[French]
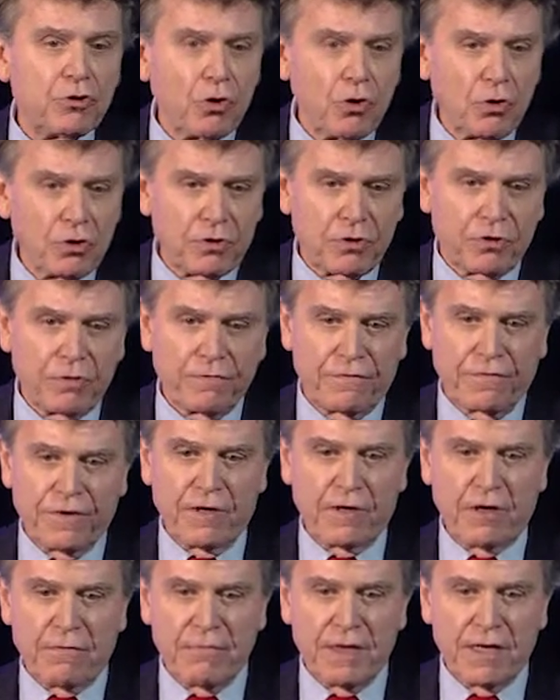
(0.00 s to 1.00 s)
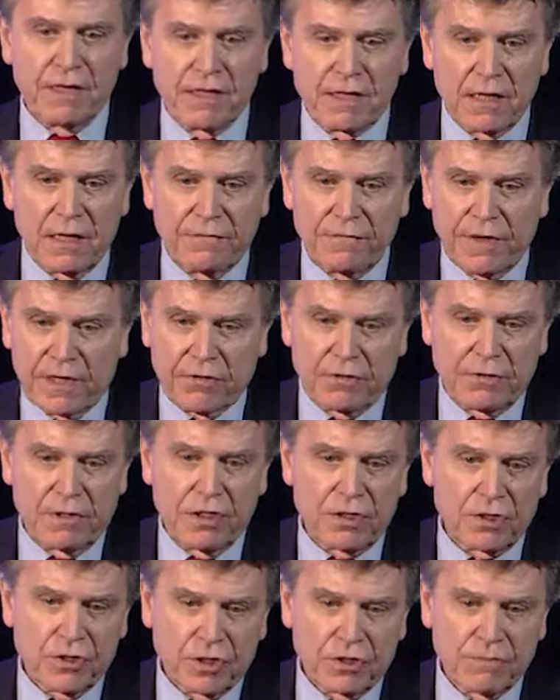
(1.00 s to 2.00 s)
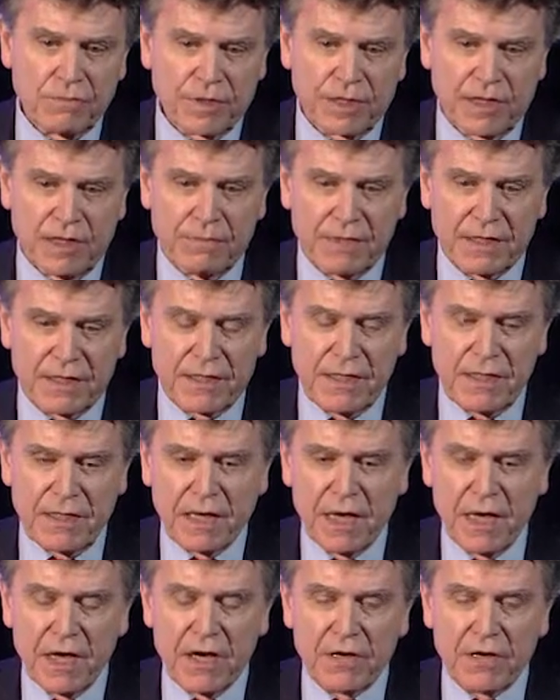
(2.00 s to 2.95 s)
d'autres phénomènes qui affectent les changements climatiques